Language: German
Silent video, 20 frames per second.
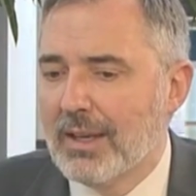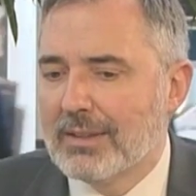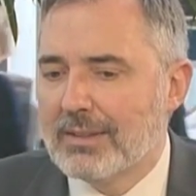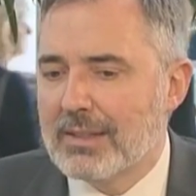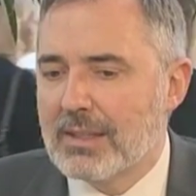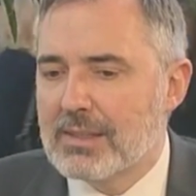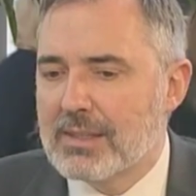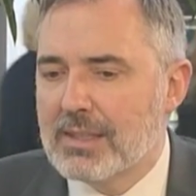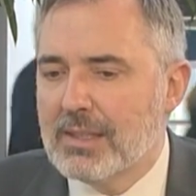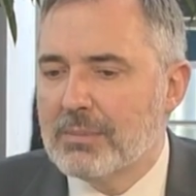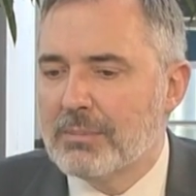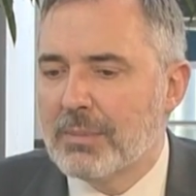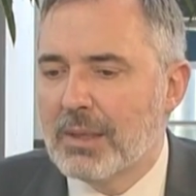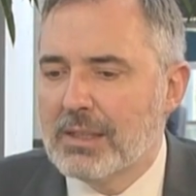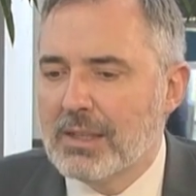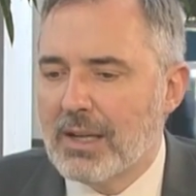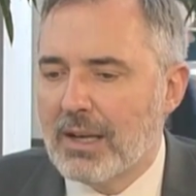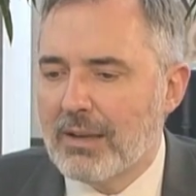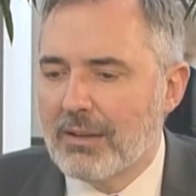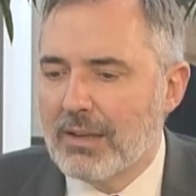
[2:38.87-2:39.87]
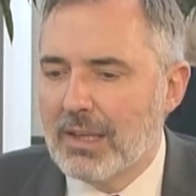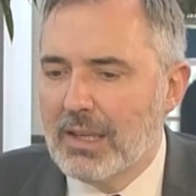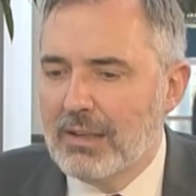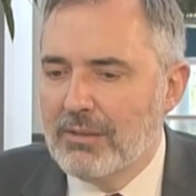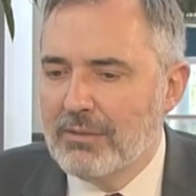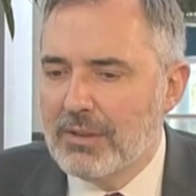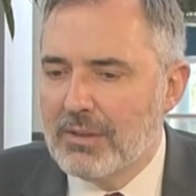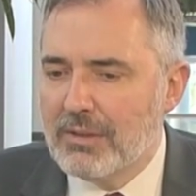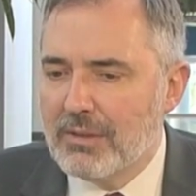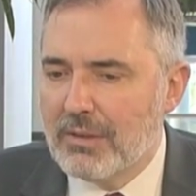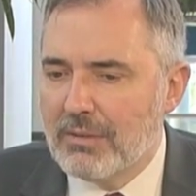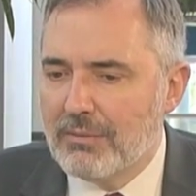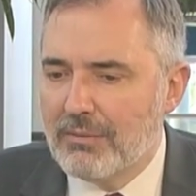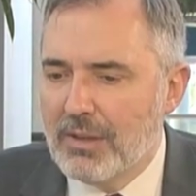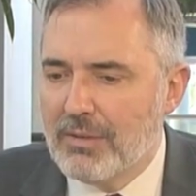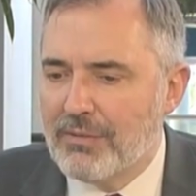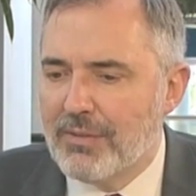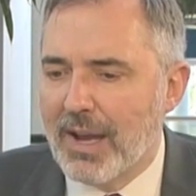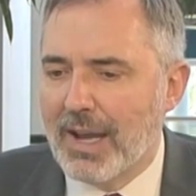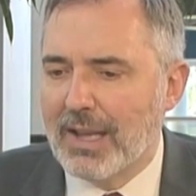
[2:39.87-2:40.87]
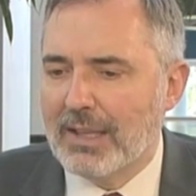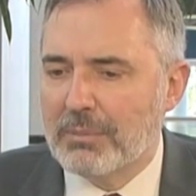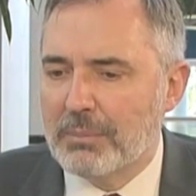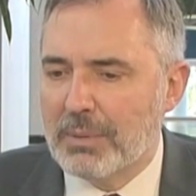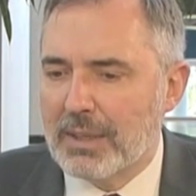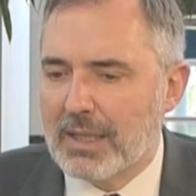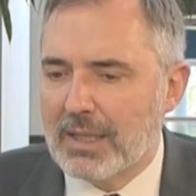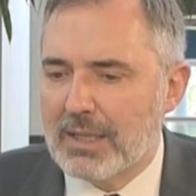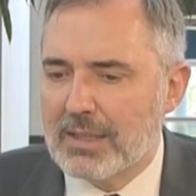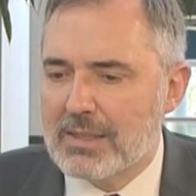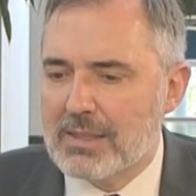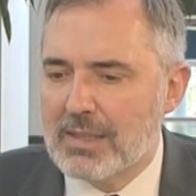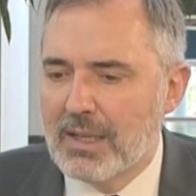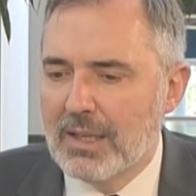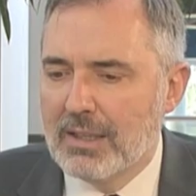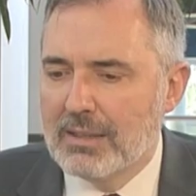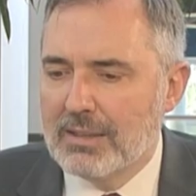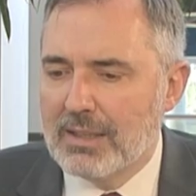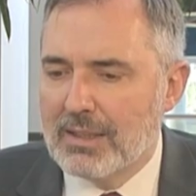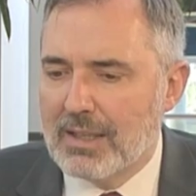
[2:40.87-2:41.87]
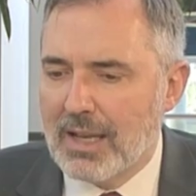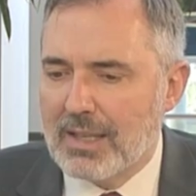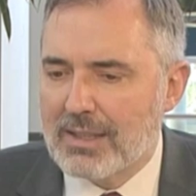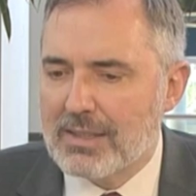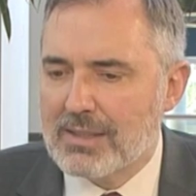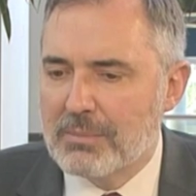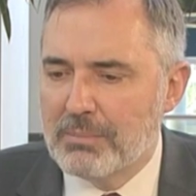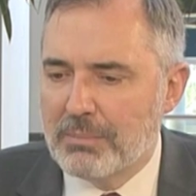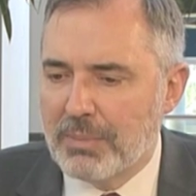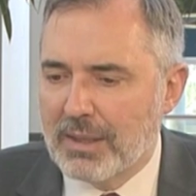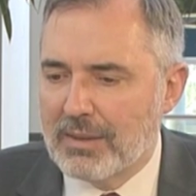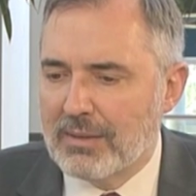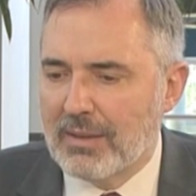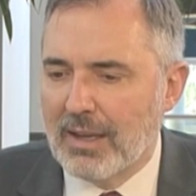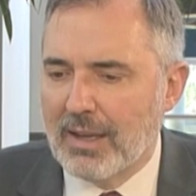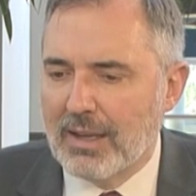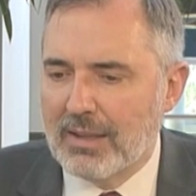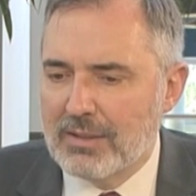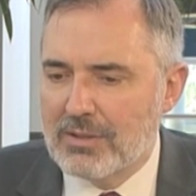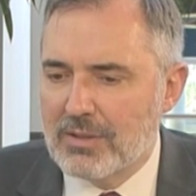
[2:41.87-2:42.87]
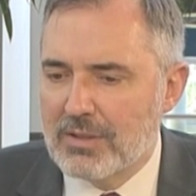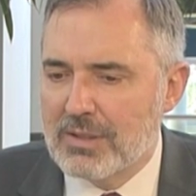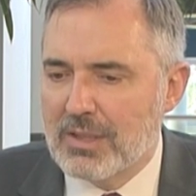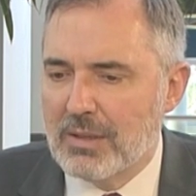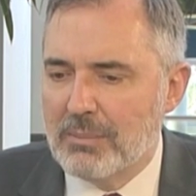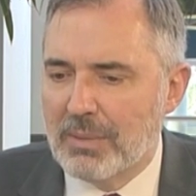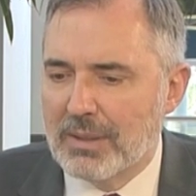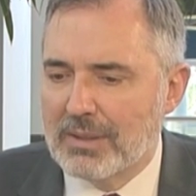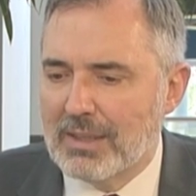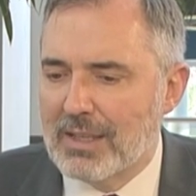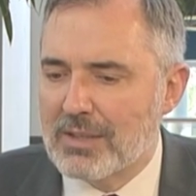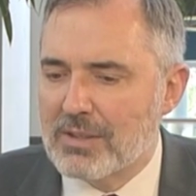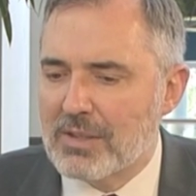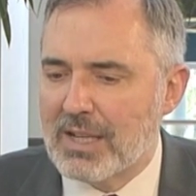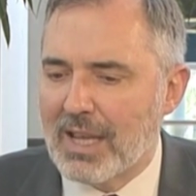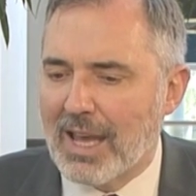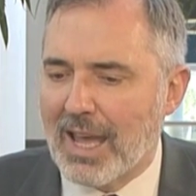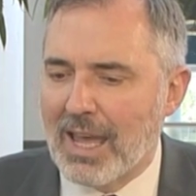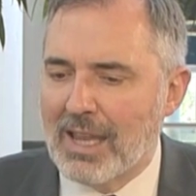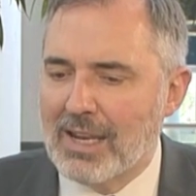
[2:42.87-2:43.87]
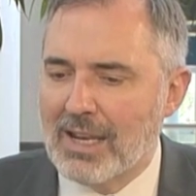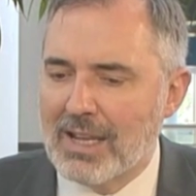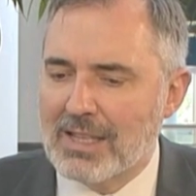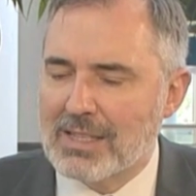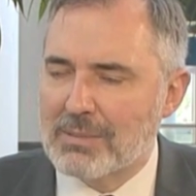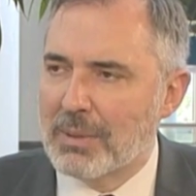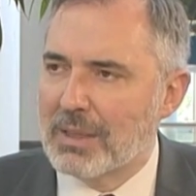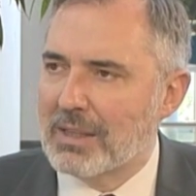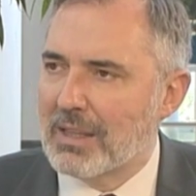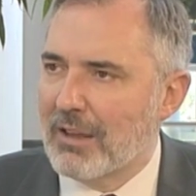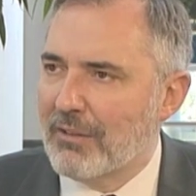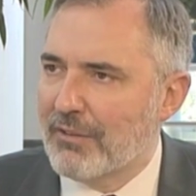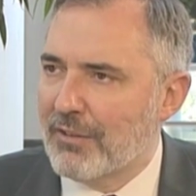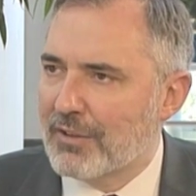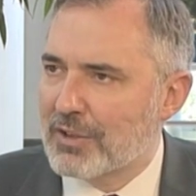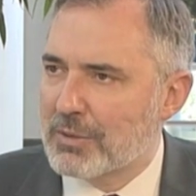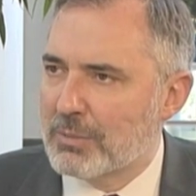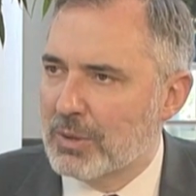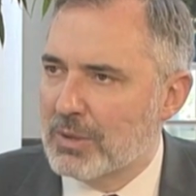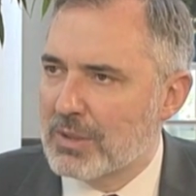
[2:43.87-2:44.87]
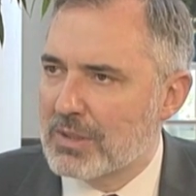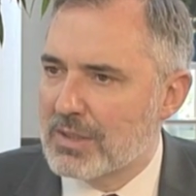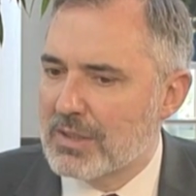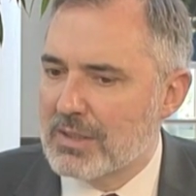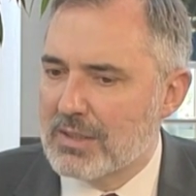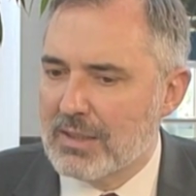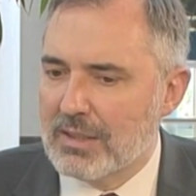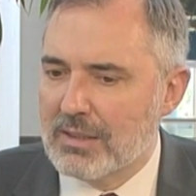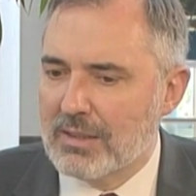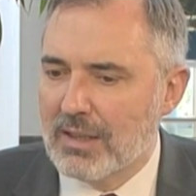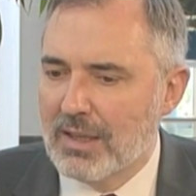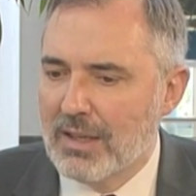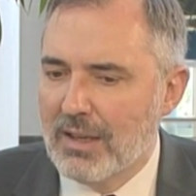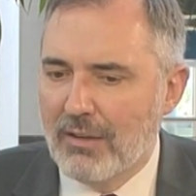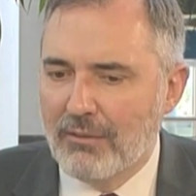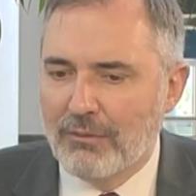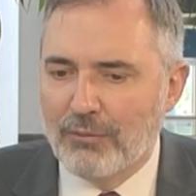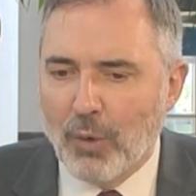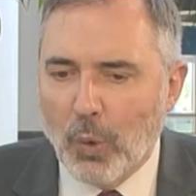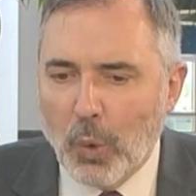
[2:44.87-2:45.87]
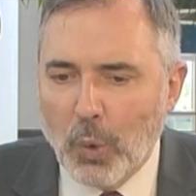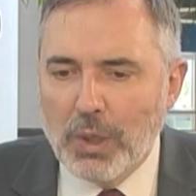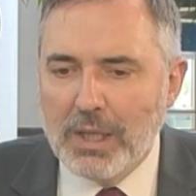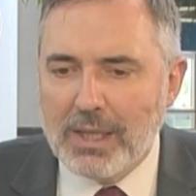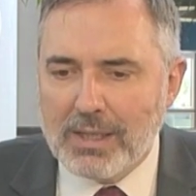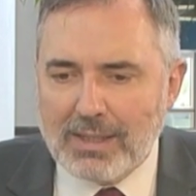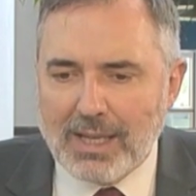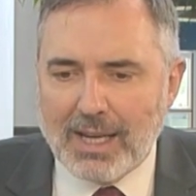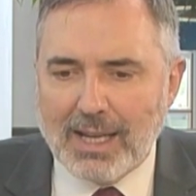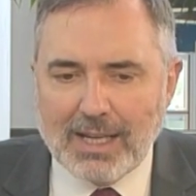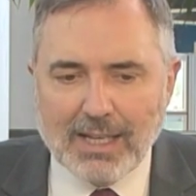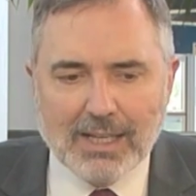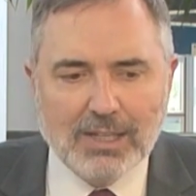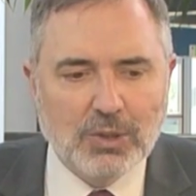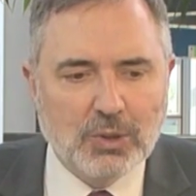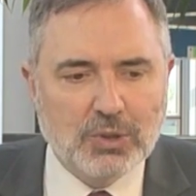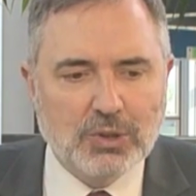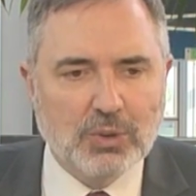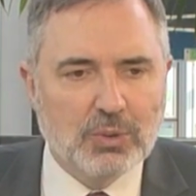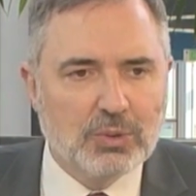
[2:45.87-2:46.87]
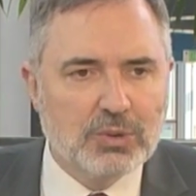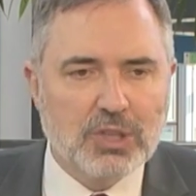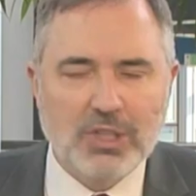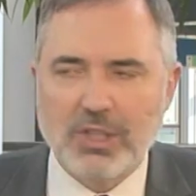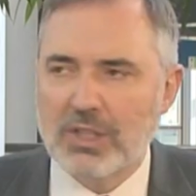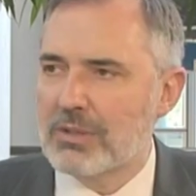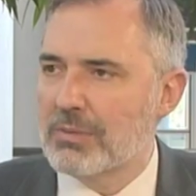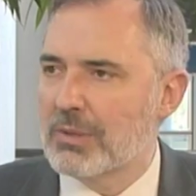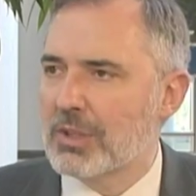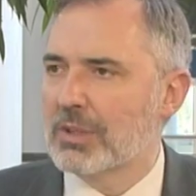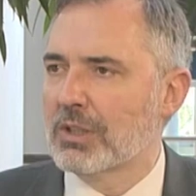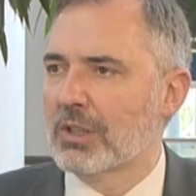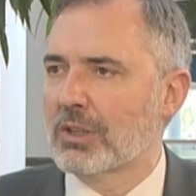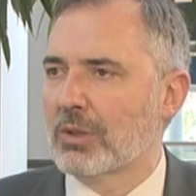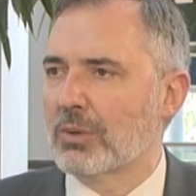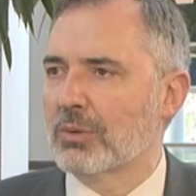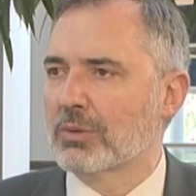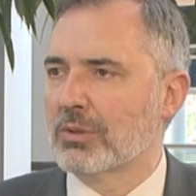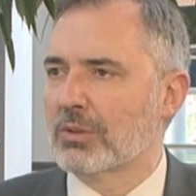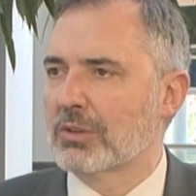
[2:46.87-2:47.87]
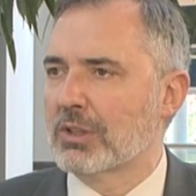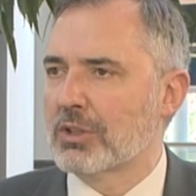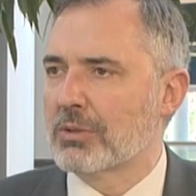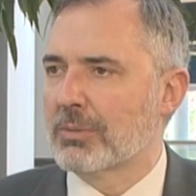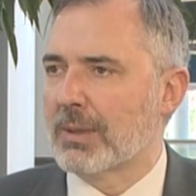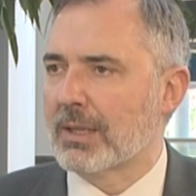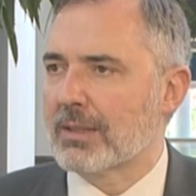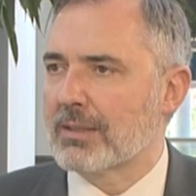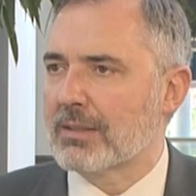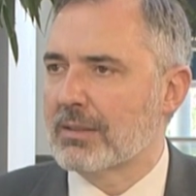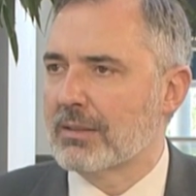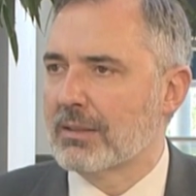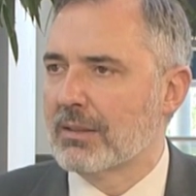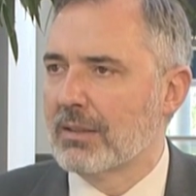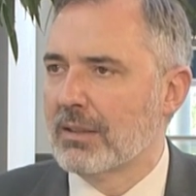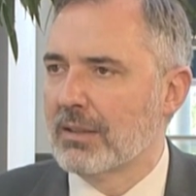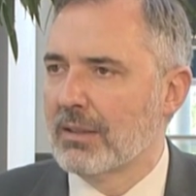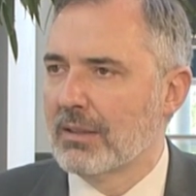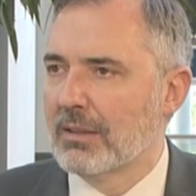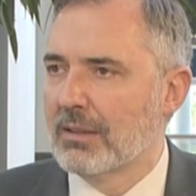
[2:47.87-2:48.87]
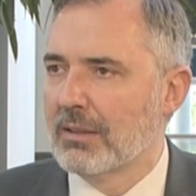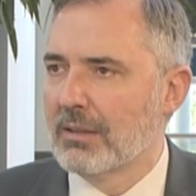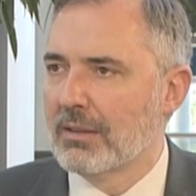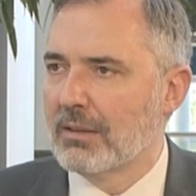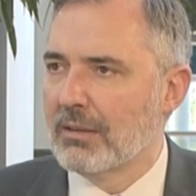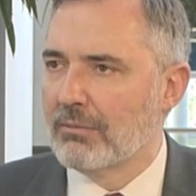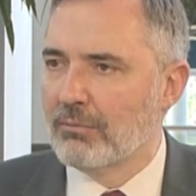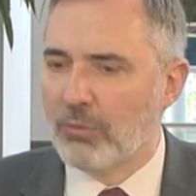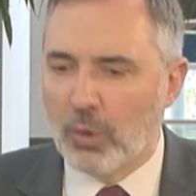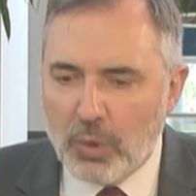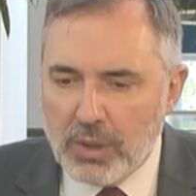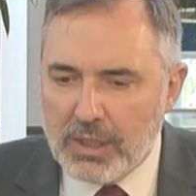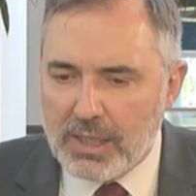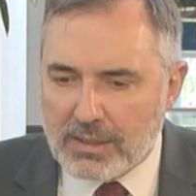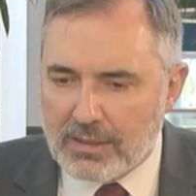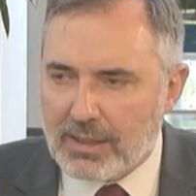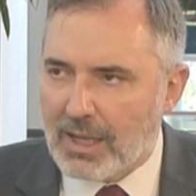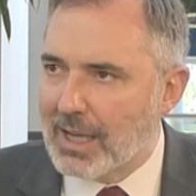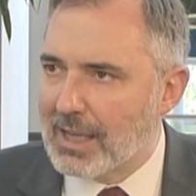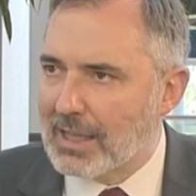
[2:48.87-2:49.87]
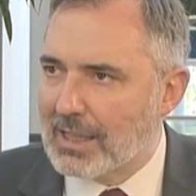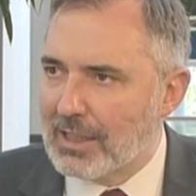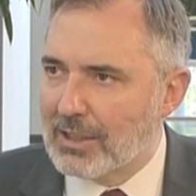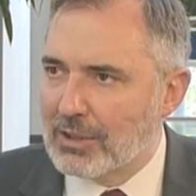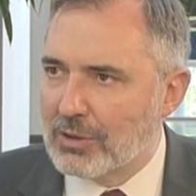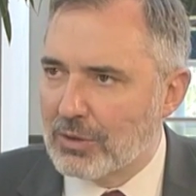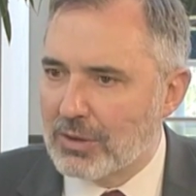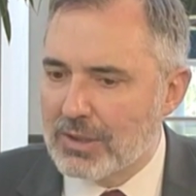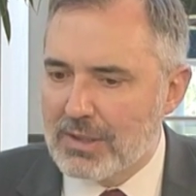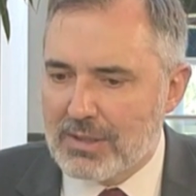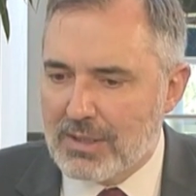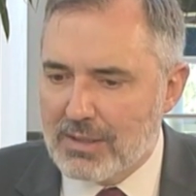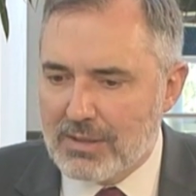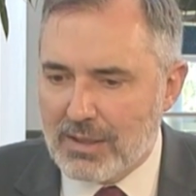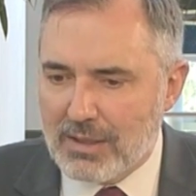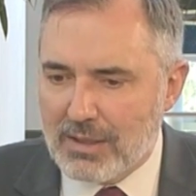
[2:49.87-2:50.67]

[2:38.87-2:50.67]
Dann sieht man ja, inwieweit bereits die ganzen Parteien, Systemparteien zu einer Einheitspartei verschmolzen sind. Wo liegt eigentlich noch der Unterschied zwischen den Roten und den Schwarzen? Wo liegt er eigentlich noch? Es ist,